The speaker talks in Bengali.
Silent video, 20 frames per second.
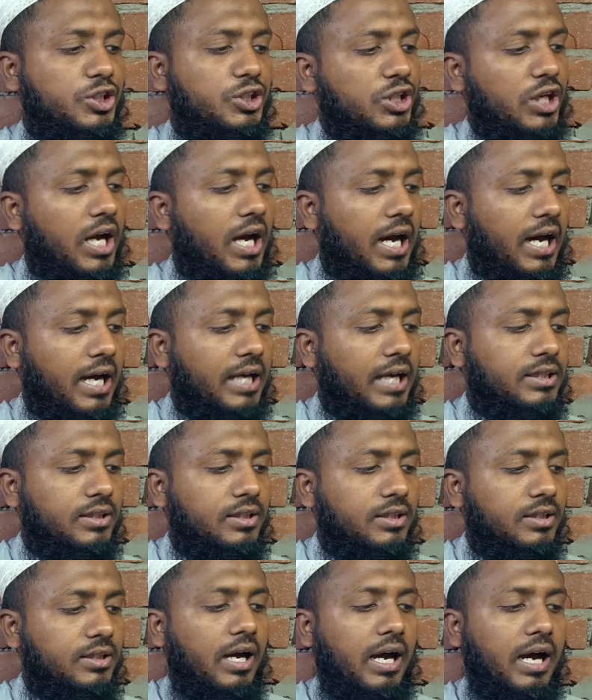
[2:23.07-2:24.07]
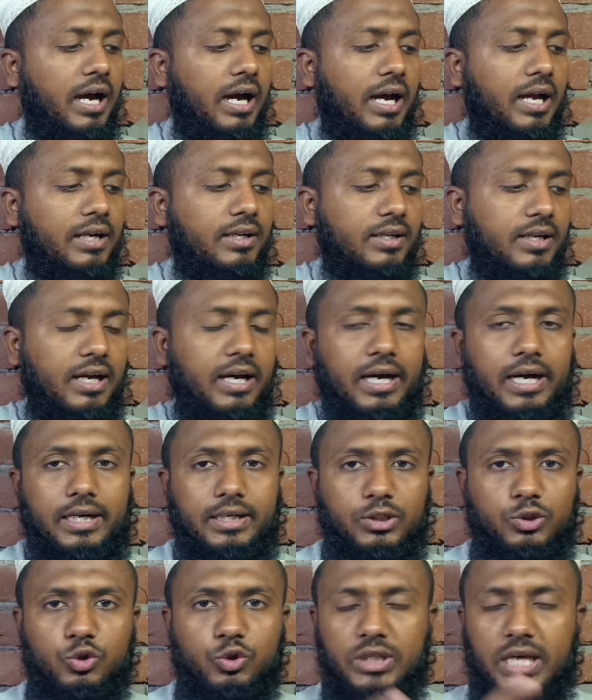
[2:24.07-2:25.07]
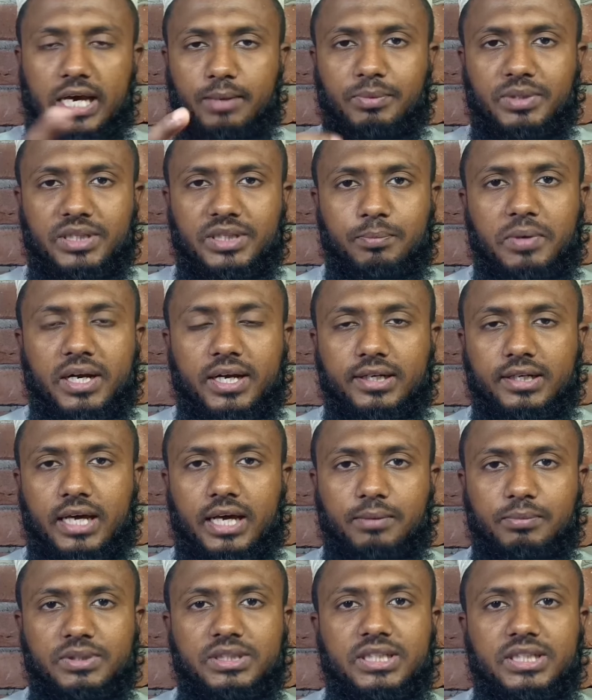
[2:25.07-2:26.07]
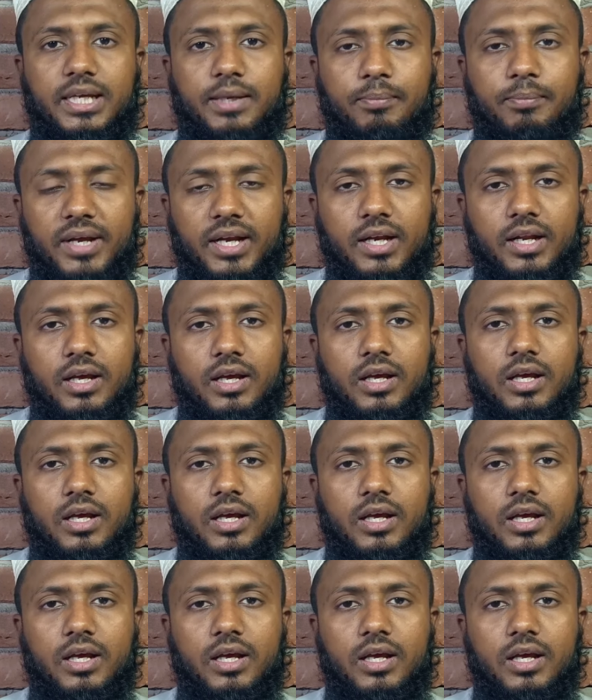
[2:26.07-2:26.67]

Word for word: সাত আট আট যদি আরবিতে পারেন আরবিতে লিখবেন